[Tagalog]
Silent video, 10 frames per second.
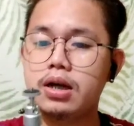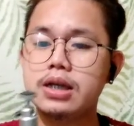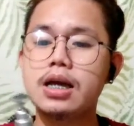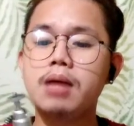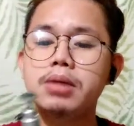
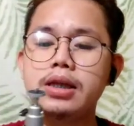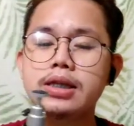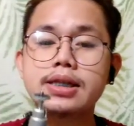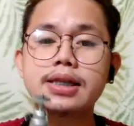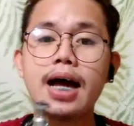Kasama
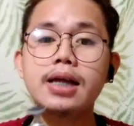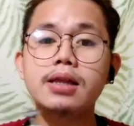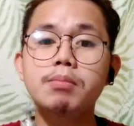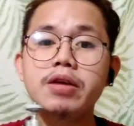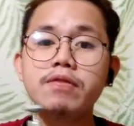na
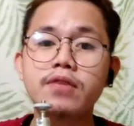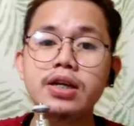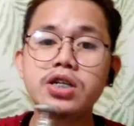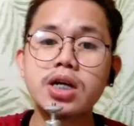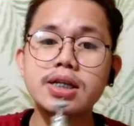stand. May
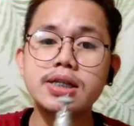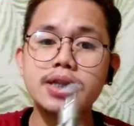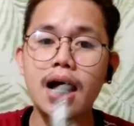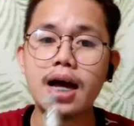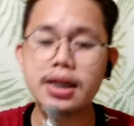free siyang
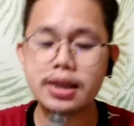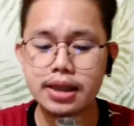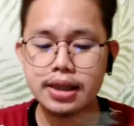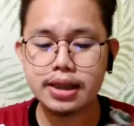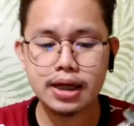
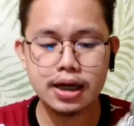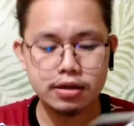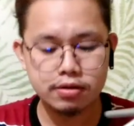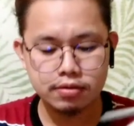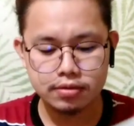stand na
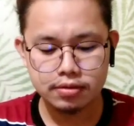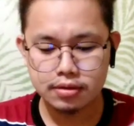ano.